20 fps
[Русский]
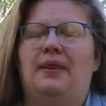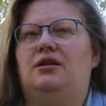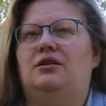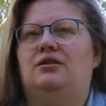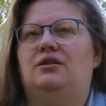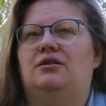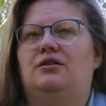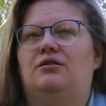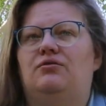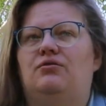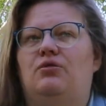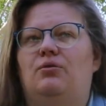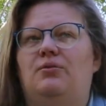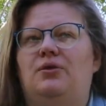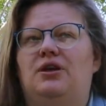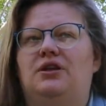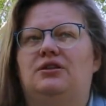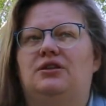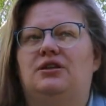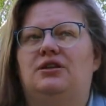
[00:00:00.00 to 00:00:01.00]
и до того
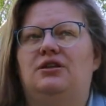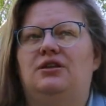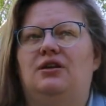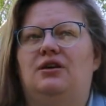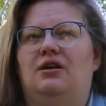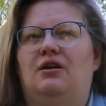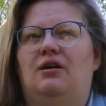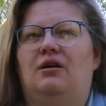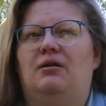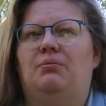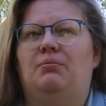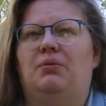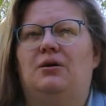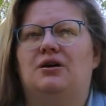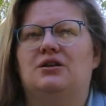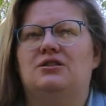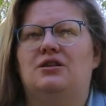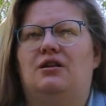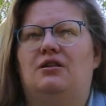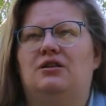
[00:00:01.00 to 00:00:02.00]
мне эта книга
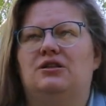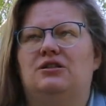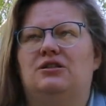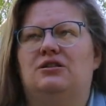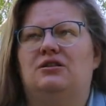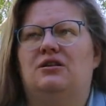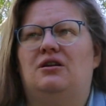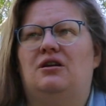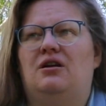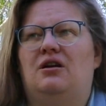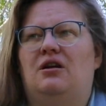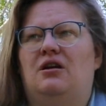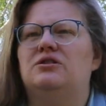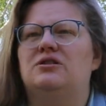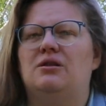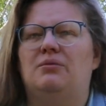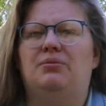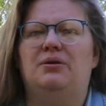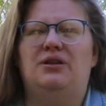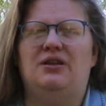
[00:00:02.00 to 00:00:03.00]
показалась
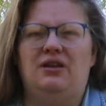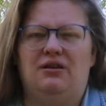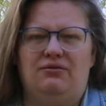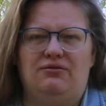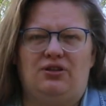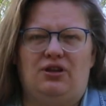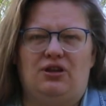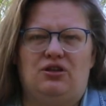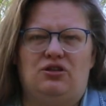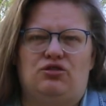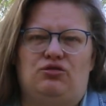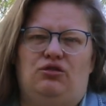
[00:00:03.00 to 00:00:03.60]
злободневной,